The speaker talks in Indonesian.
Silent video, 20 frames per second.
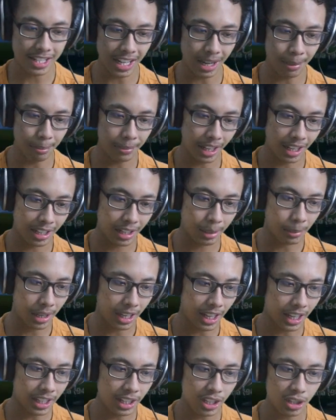selam yang
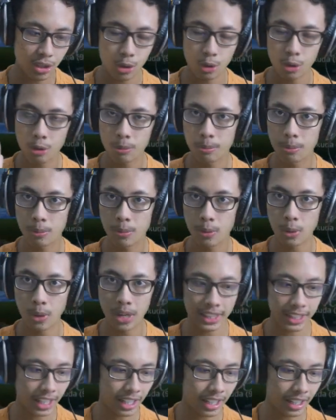dimana ini cukup
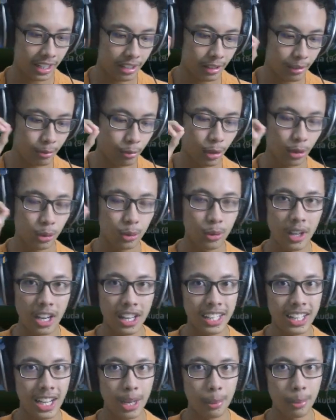kuat ya menurut gua
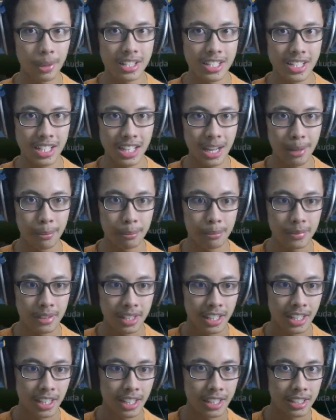ini kapal selam
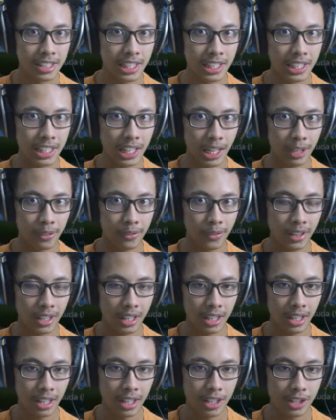di
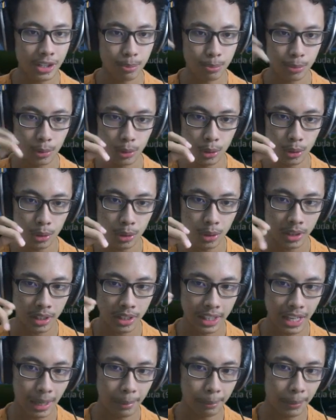level 10
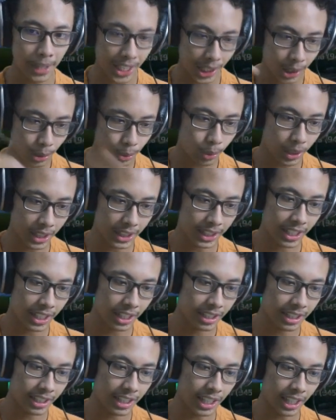yang paling kuat ya
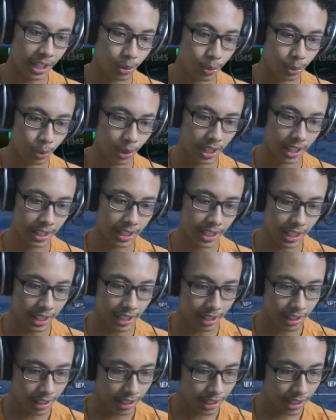di tier 2 dan
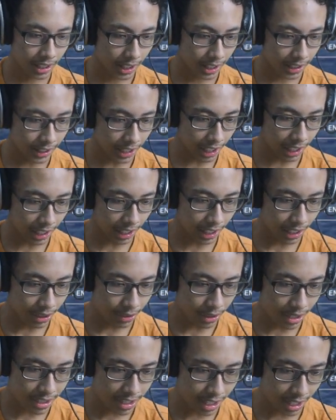kita akan
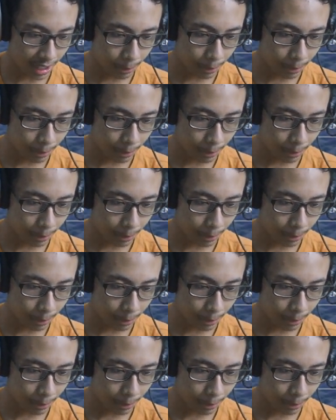langsung aja